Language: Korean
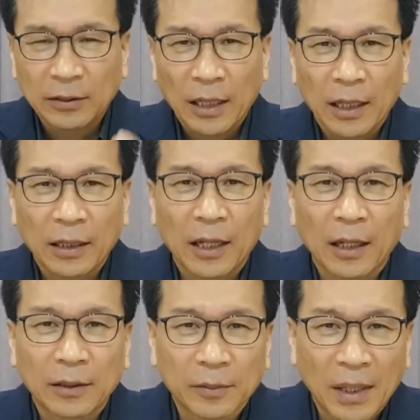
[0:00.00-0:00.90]

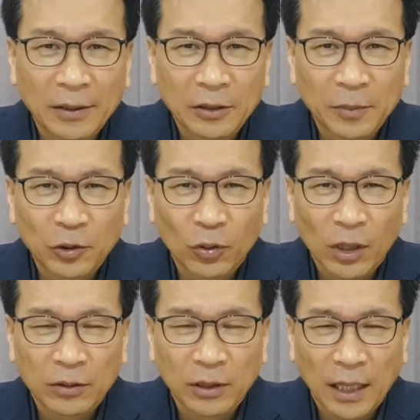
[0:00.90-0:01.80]
이사야의 그 말씀을
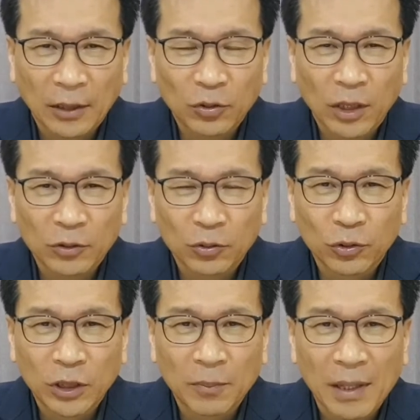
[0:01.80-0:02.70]
통해서 계속해서
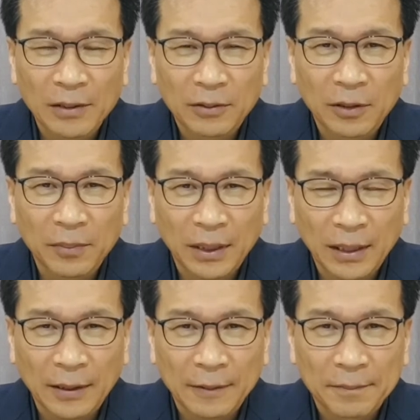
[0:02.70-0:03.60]
주시는
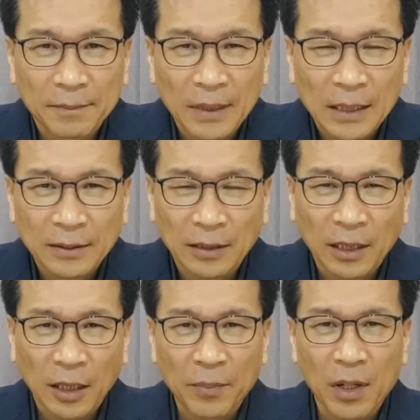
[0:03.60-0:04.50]
말씀이
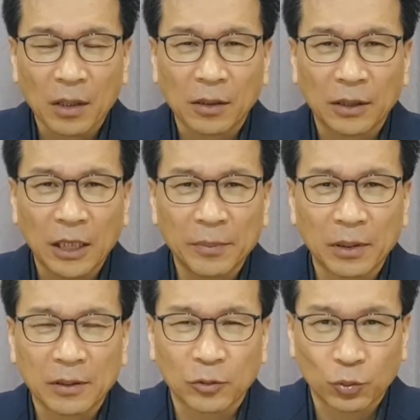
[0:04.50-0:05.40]
세상에 먹을 것,
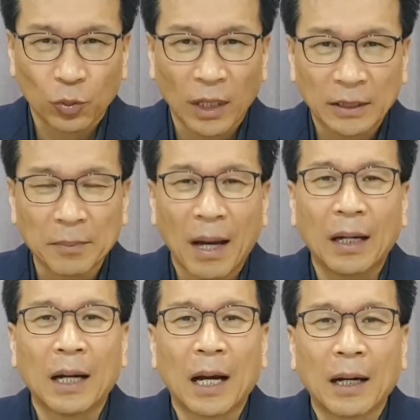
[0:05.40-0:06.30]
입을 것 구하지
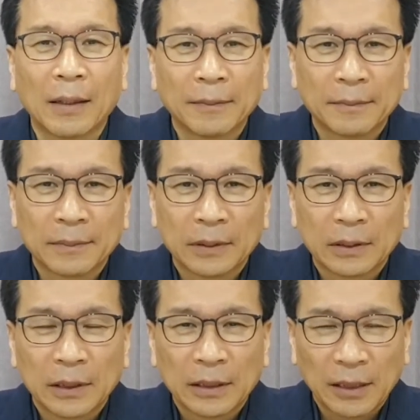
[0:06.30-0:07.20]
말라.
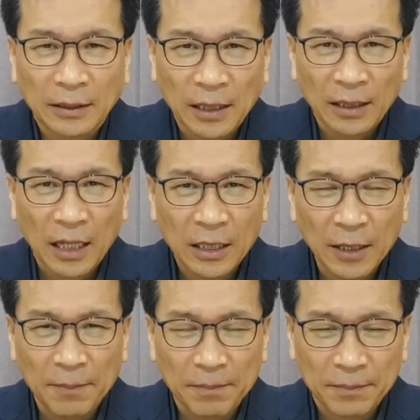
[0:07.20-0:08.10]
세상의
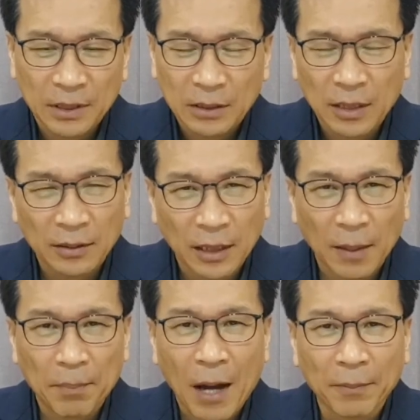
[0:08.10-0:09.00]
힘,
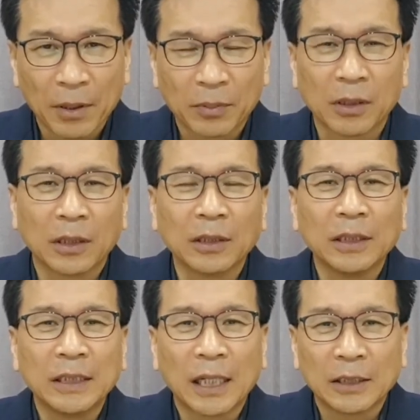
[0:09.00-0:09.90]
세상의 방법, 그거
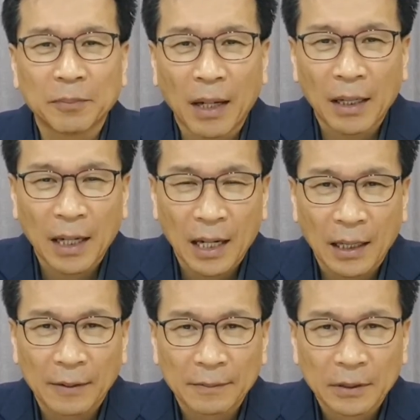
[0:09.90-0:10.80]
의지하지
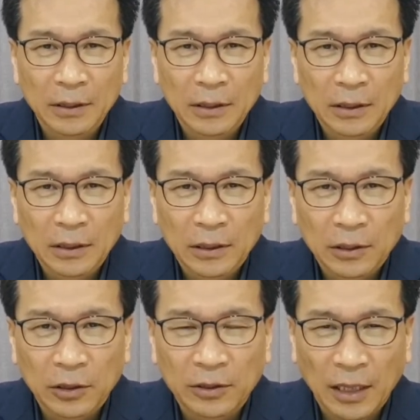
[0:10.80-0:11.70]
말라.
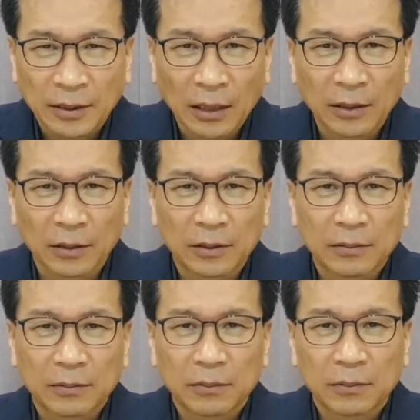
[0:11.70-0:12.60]
그래서 세상
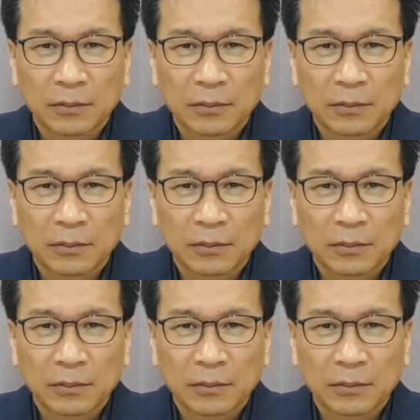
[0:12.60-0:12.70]
것,